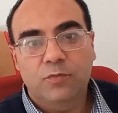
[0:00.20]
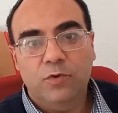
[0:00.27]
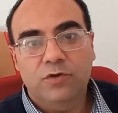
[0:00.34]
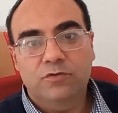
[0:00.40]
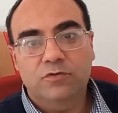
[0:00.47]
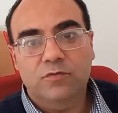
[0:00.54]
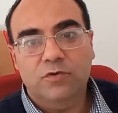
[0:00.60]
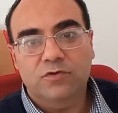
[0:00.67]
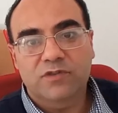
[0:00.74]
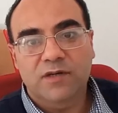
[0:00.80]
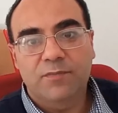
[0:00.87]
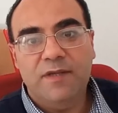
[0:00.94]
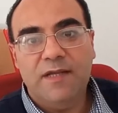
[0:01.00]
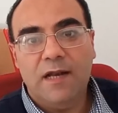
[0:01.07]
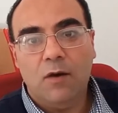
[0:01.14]
Sottopolio
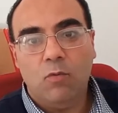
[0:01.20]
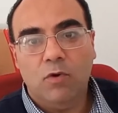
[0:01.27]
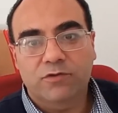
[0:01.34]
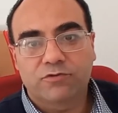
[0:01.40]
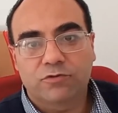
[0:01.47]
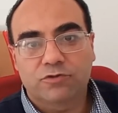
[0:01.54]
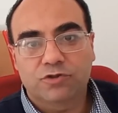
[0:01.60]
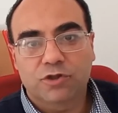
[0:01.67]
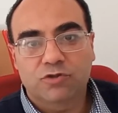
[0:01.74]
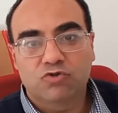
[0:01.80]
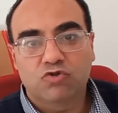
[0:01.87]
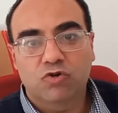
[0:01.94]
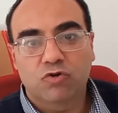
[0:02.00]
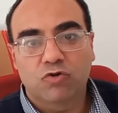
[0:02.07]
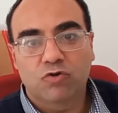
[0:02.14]
numero
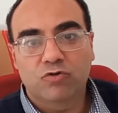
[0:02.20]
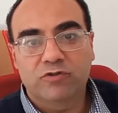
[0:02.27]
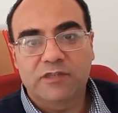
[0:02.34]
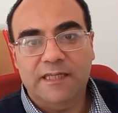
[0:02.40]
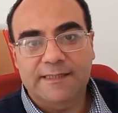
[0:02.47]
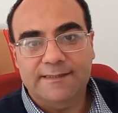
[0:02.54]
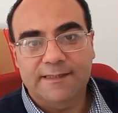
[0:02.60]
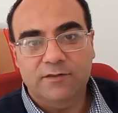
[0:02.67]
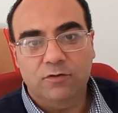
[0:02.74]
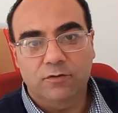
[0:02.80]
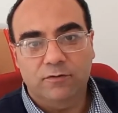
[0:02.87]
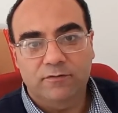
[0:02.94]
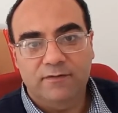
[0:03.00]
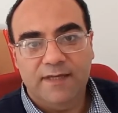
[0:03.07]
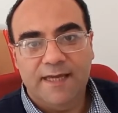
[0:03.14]

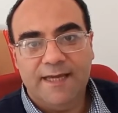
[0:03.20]
3489